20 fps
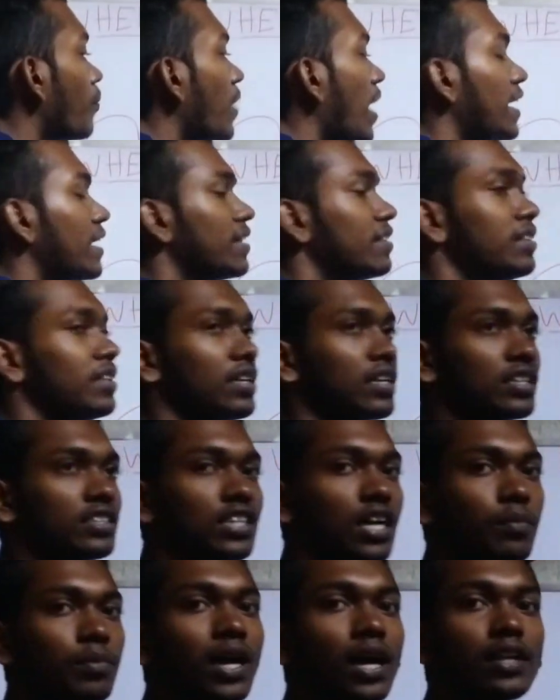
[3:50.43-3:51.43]
বাইরের দিকে
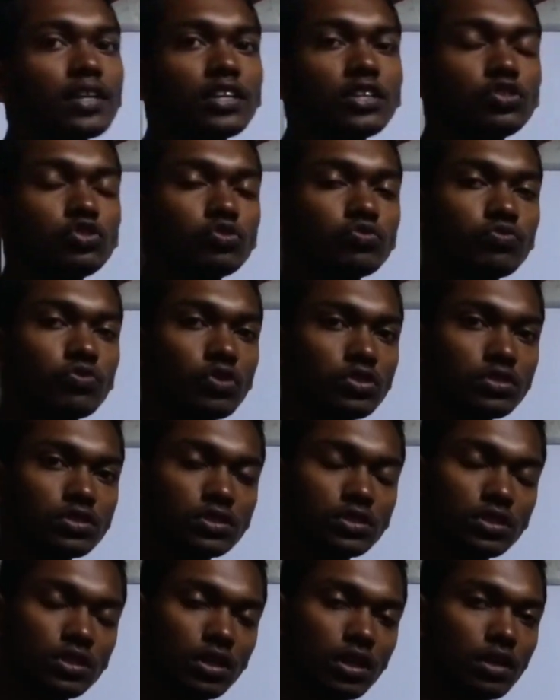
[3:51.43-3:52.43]
যাবে আর কিছু ফোর্স
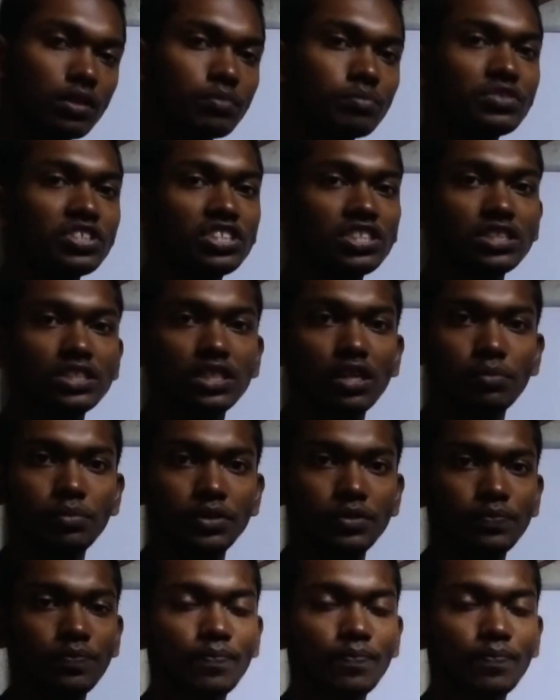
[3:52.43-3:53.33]
মিশিয়ে যাবে